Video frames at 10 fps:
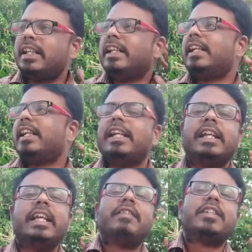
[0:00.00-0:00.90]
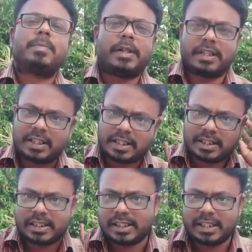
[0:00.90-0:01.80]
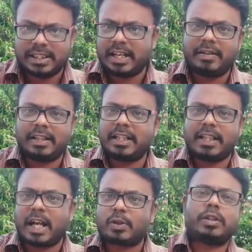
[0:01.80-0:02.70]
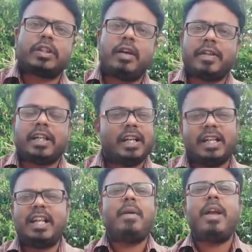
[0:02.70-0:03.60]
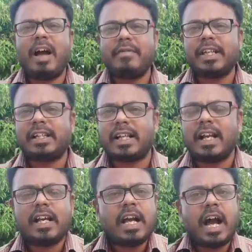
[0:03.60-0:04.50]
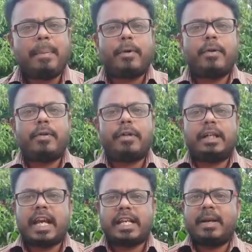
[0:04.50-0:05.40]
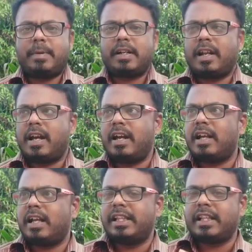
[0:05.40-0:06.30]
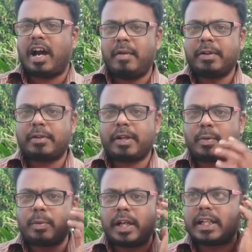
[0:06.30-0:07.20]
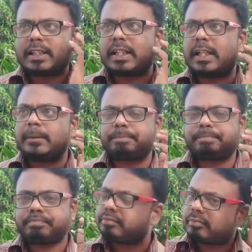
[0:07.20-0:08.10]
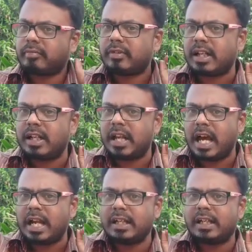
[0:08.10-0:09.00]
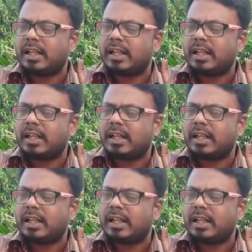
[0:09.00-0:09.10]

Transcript: தி ஈவில் ஸ்பிரிட்ஸ் இந்த அசுத் ஆவிகள் எல்லாமே ஆவிகள் தான் அப்போது நான் என்ன பண்ணுறேன்னா இந்த ஆவிக்குரிய உலகத்தில் நான்